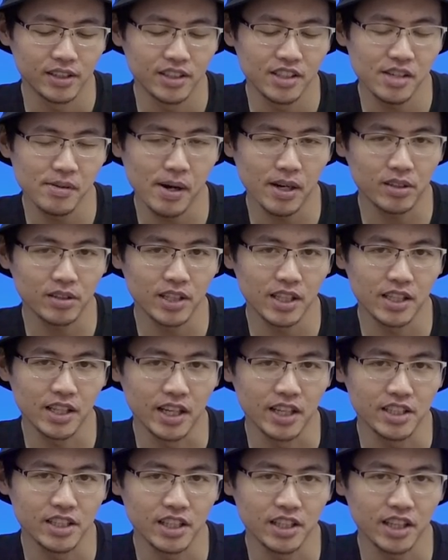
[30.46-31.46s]
Như các bạn có thể
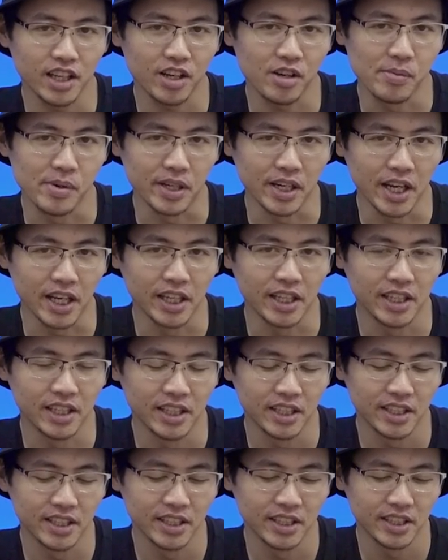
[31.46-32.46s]
thấy trên tay của mình đây
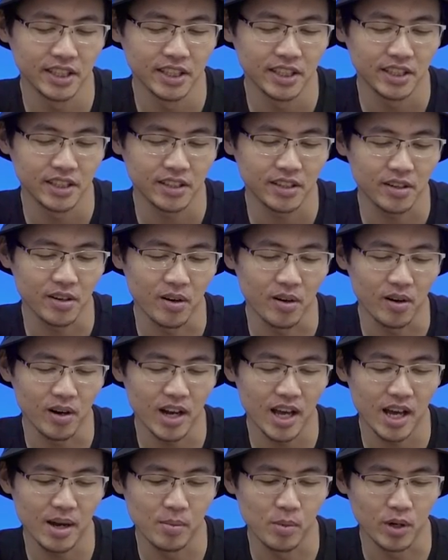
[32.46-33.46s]
Đó
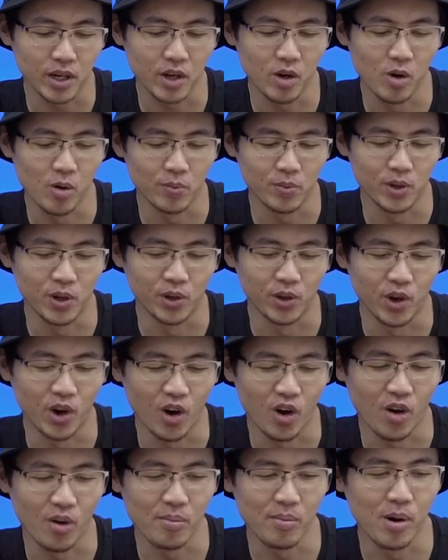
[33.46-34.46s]
là một cái hộp nhỏ
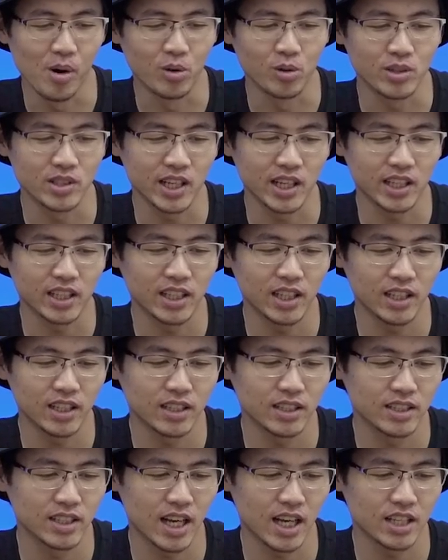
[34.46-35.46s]
nhỏ màu xanh
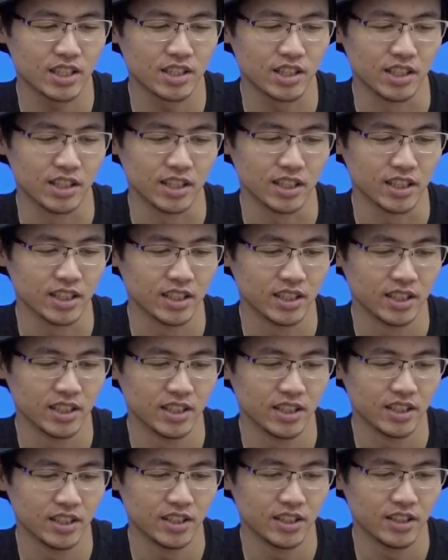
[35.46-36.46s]
da trời
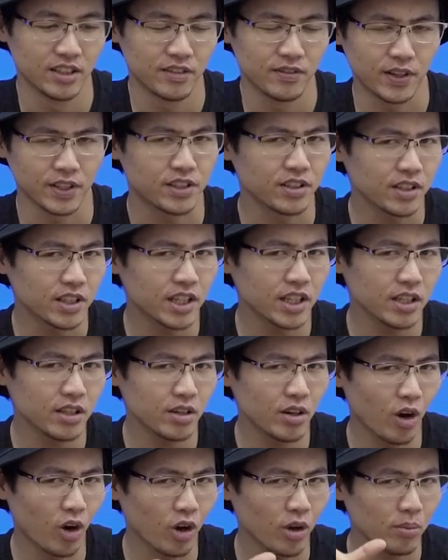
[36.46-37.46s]
và trước khi
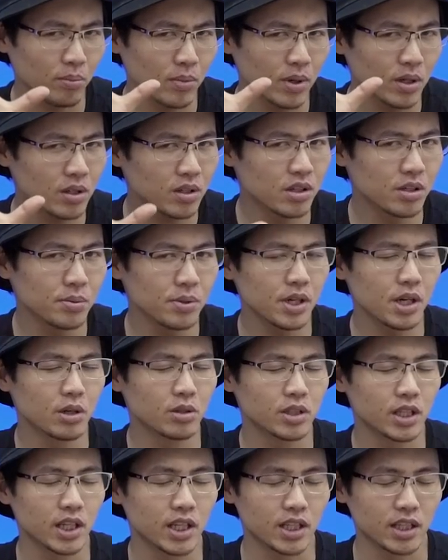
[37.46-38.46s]
nói bất cứ một
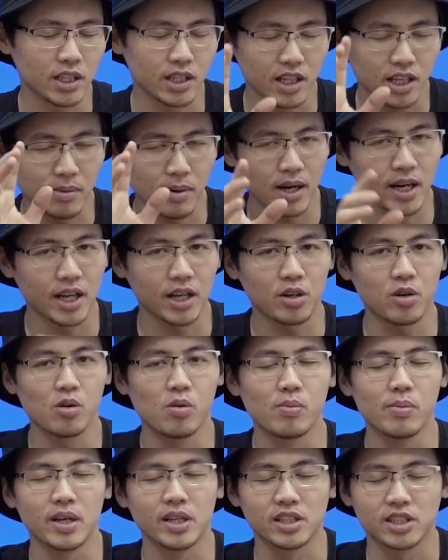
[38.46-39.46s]
điều gì thì các bạn hãy
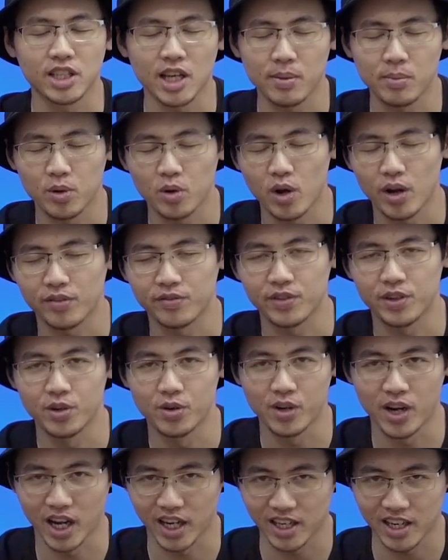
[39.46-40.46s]
cùng mình xem một đoạn
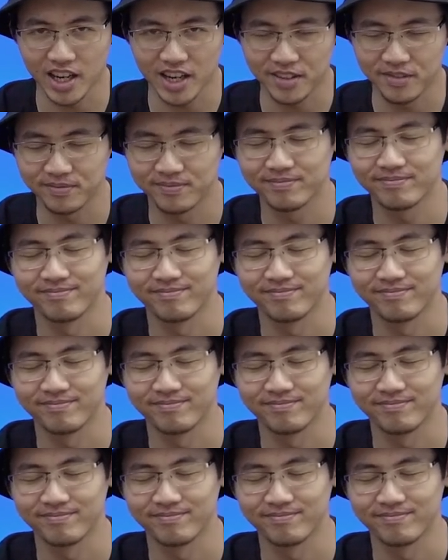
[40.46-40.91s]
video ngắn đã.